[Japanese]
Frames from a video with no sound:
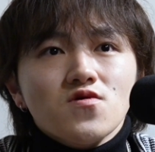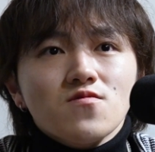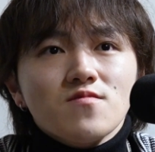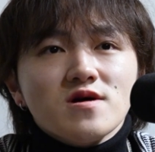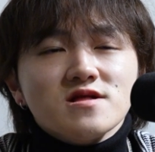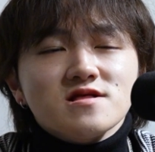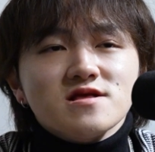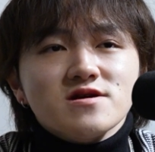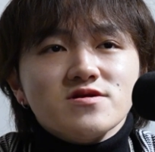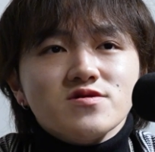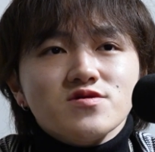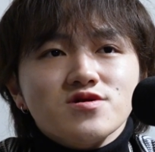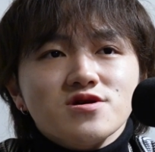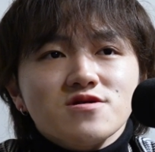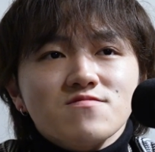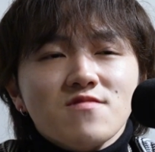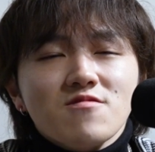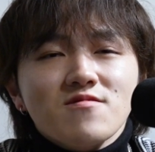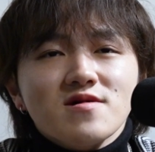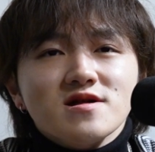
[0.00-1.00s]
う全く
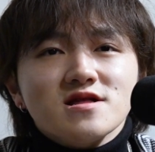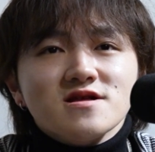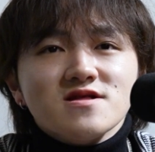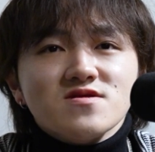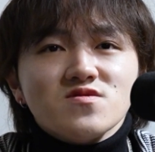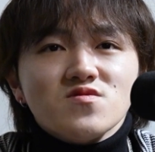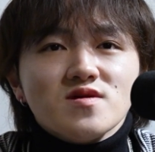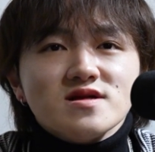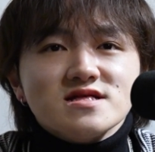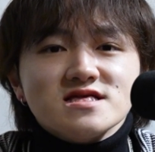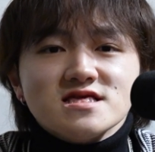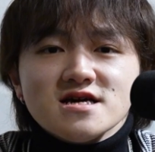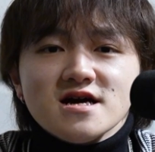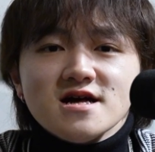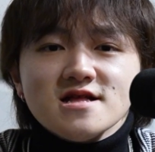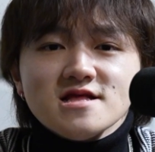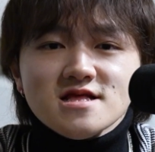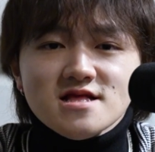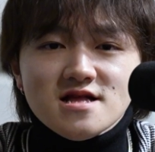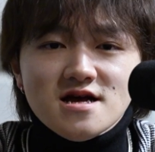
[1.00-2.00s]
今までとは
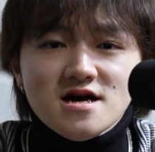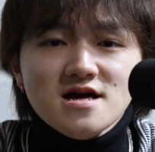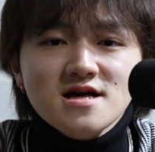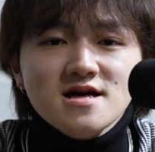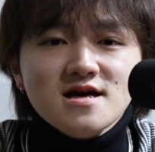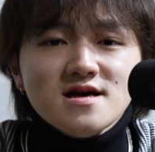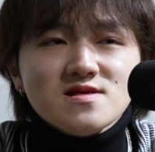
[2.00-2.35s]
違った